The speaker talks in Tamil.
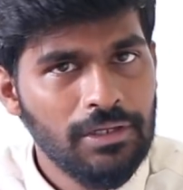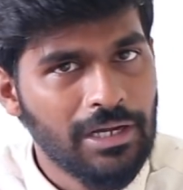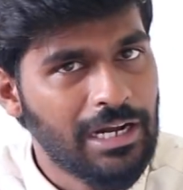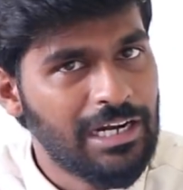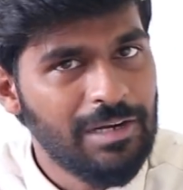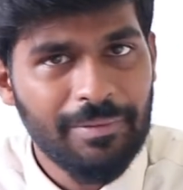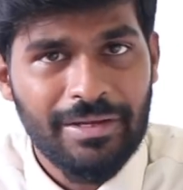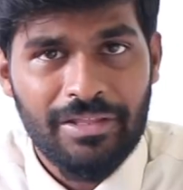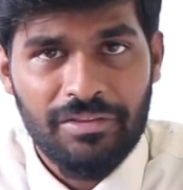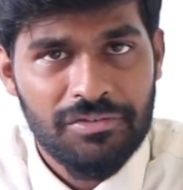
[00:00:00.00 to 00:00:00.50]

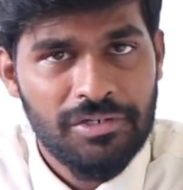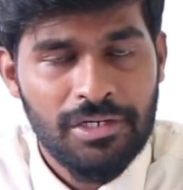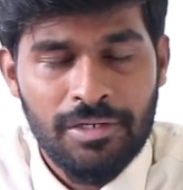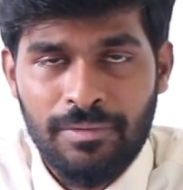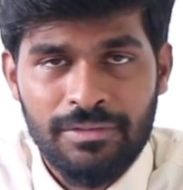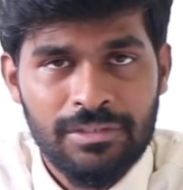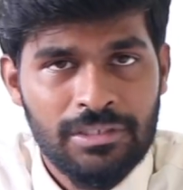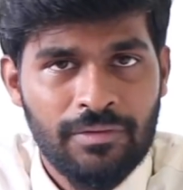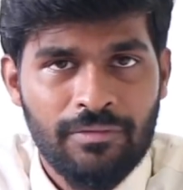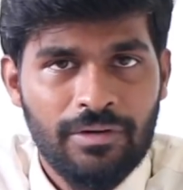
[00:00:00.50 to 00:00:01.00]
கண்டிப்பாக என்
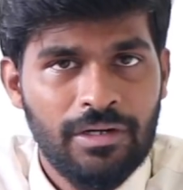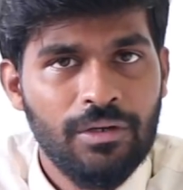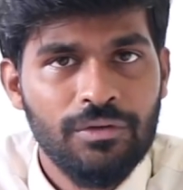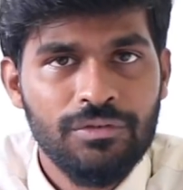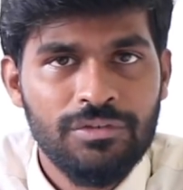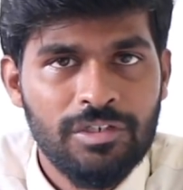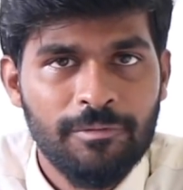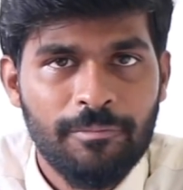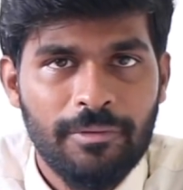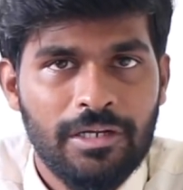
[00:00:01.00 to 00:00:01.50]
ஸ்ரீனிவாசன் அவர்கள்
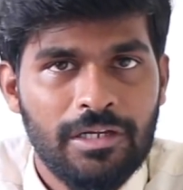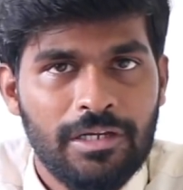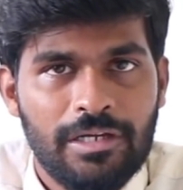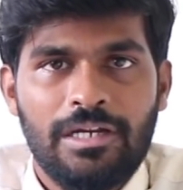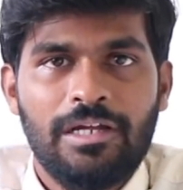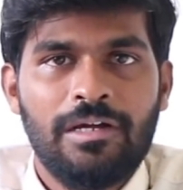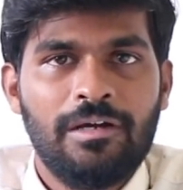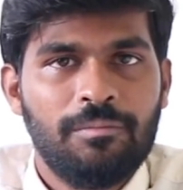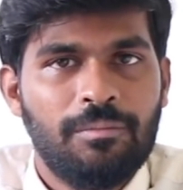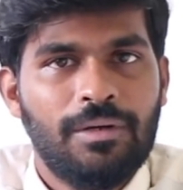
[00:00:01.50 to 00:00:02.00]
யோசிச்சிருப்பாரு
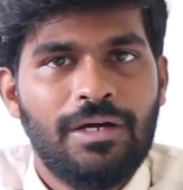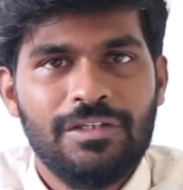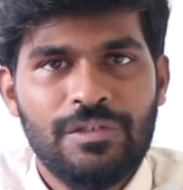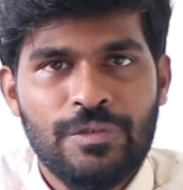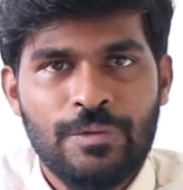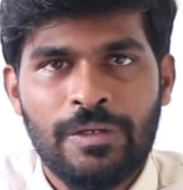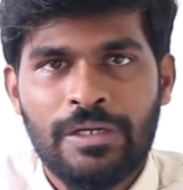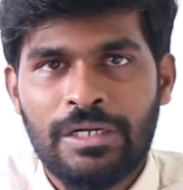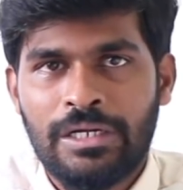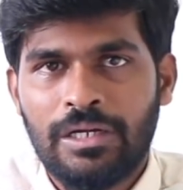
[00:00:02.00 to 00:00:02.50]
ஏன்னா பாஸ்
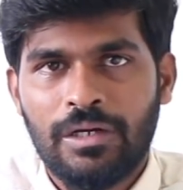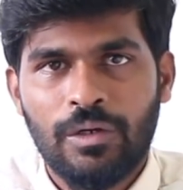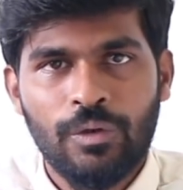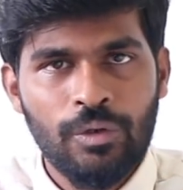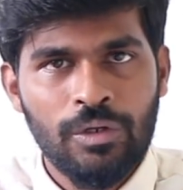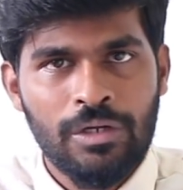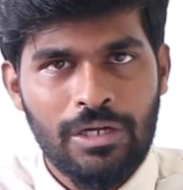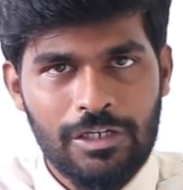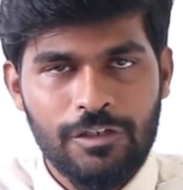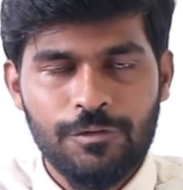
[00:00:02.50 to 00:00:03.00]
வேறு
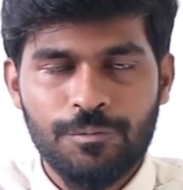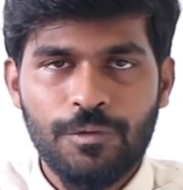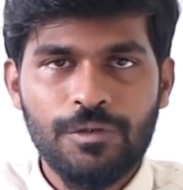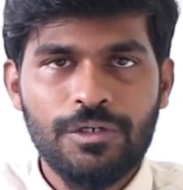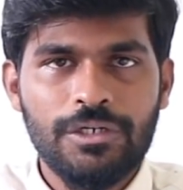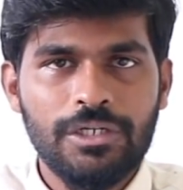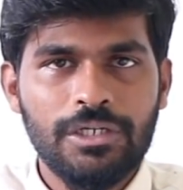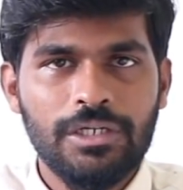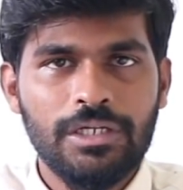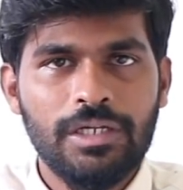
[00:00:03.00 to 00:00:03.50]
அவர் காசு
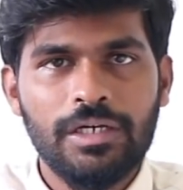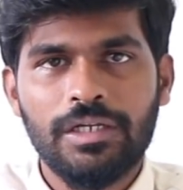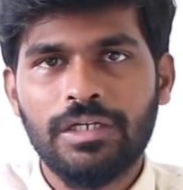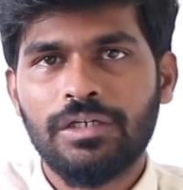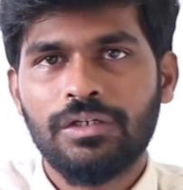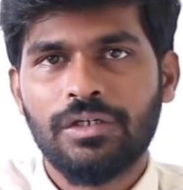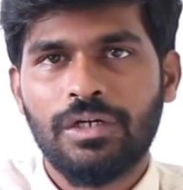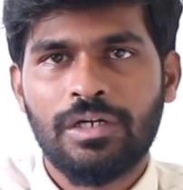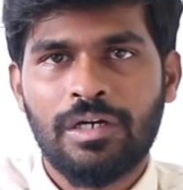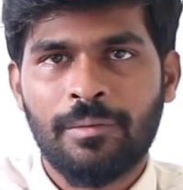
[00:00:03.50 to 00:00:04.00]
போட்டிருக்கிறாரு
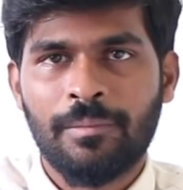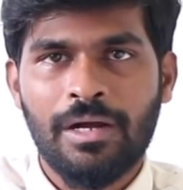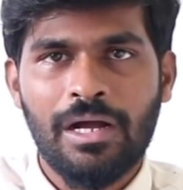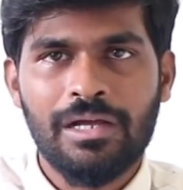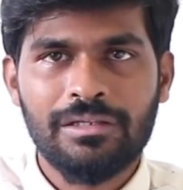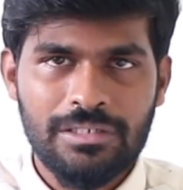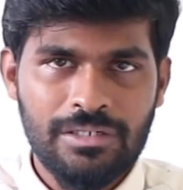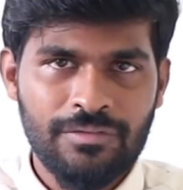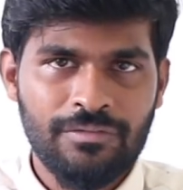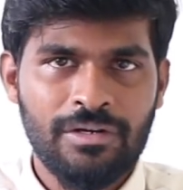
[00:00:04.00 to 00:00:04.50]
நம்ம
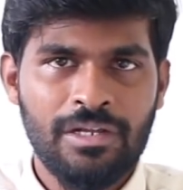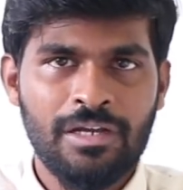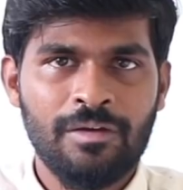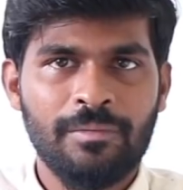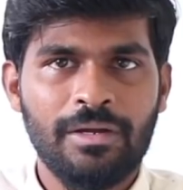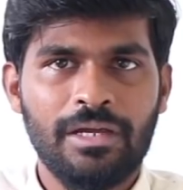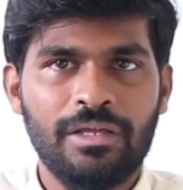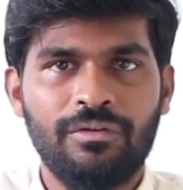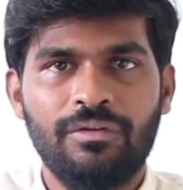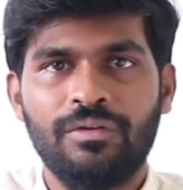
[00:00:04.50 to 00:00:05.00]
காசுலாம்
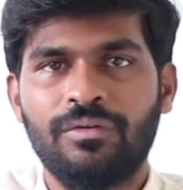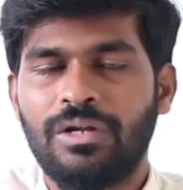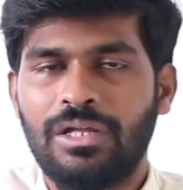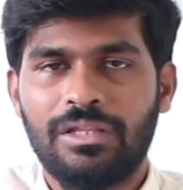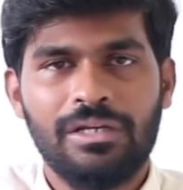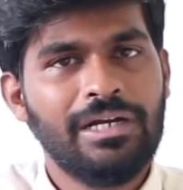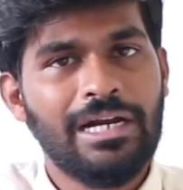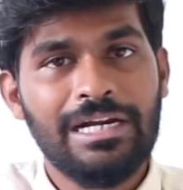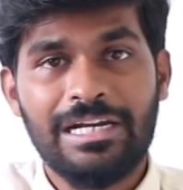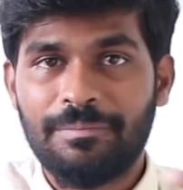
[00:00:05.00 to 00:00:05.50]
விரயமாக
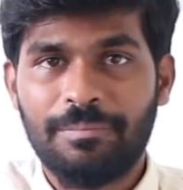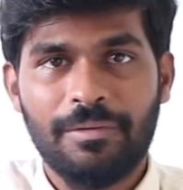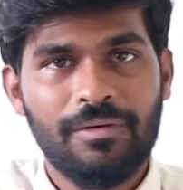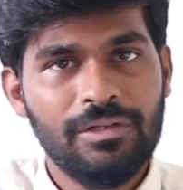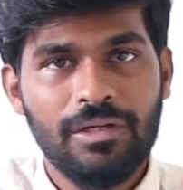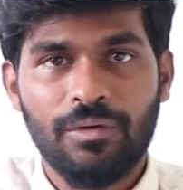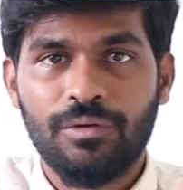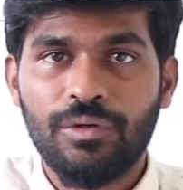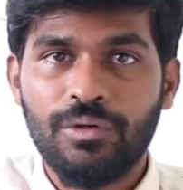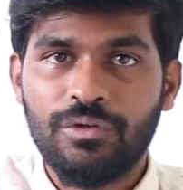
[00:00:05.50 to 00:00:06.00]
கூடாதுன்னு கண்டிப்பாக
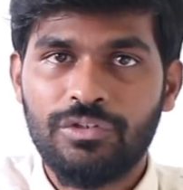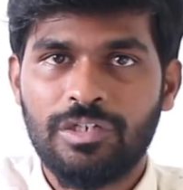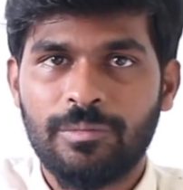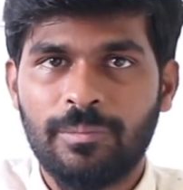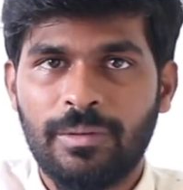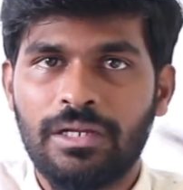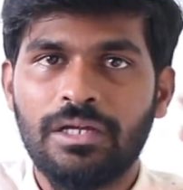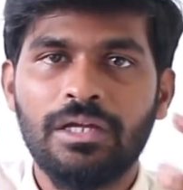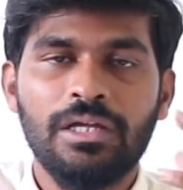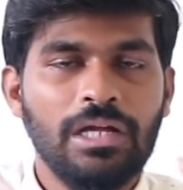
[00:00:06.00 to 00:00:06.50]
வந்து அவர்
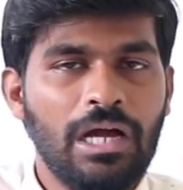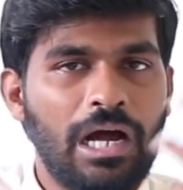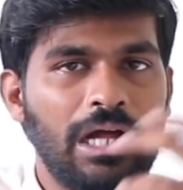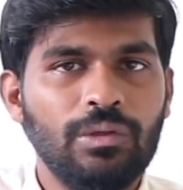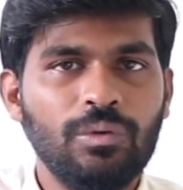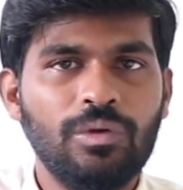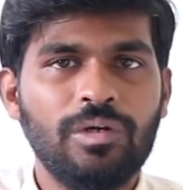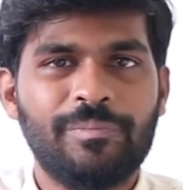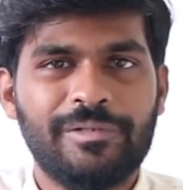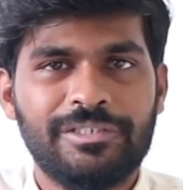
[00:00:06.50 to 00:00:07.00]
யோசிச்சிருப்பாரு
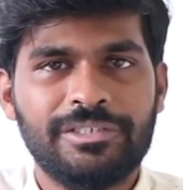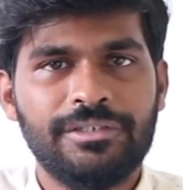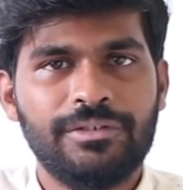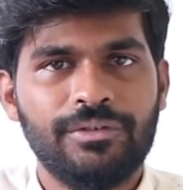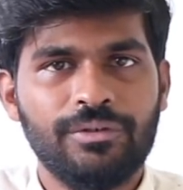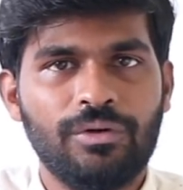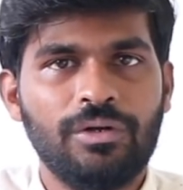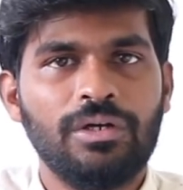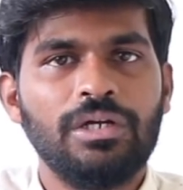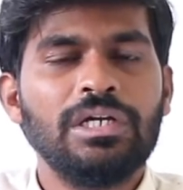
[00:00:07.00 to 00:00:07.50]
அந்த ஒரு ப்ரெஷர்
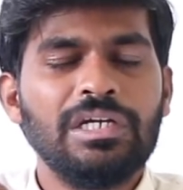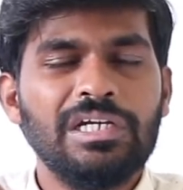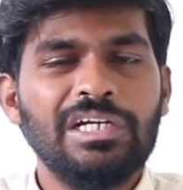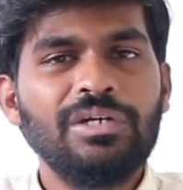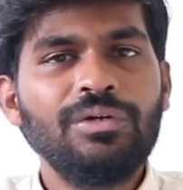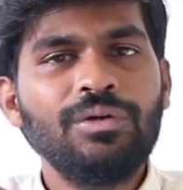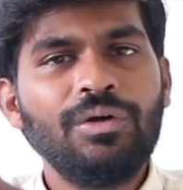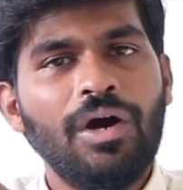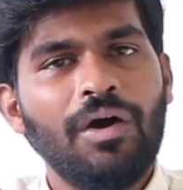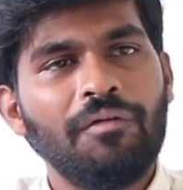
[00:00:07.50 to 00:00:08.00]
இருக்கும்
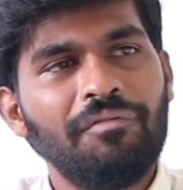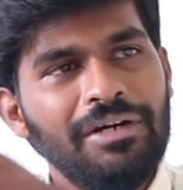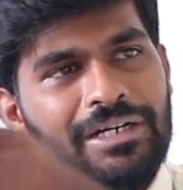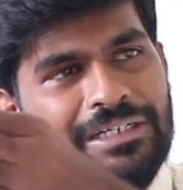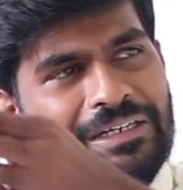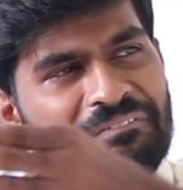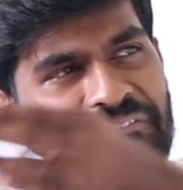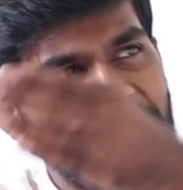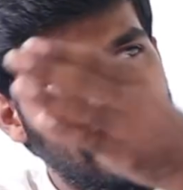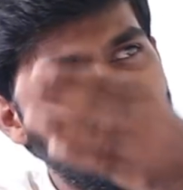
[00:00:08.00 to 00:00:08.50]
இன்னும்
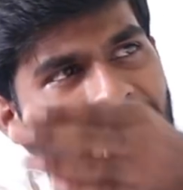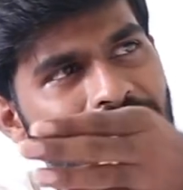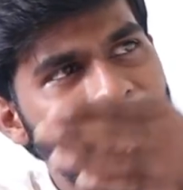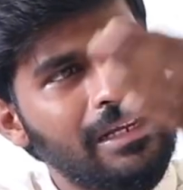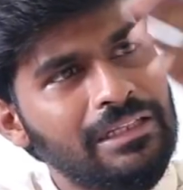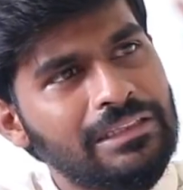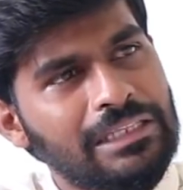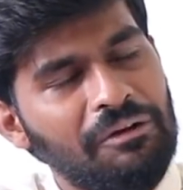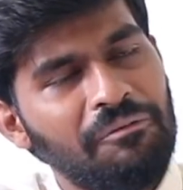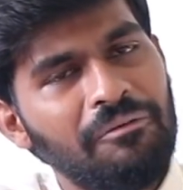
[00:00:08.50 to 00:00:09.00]
அவர்கிட்ட வேறு
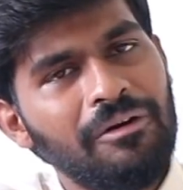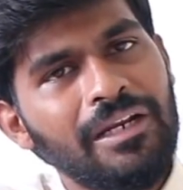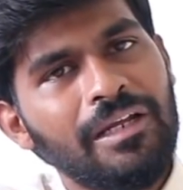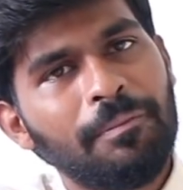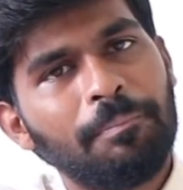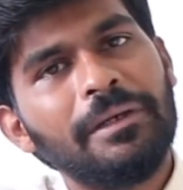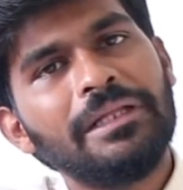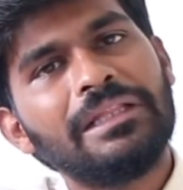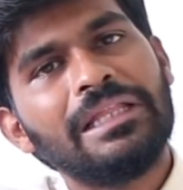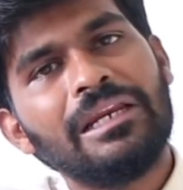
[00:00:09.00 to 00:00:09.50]
வேறு தகவல் எப்படி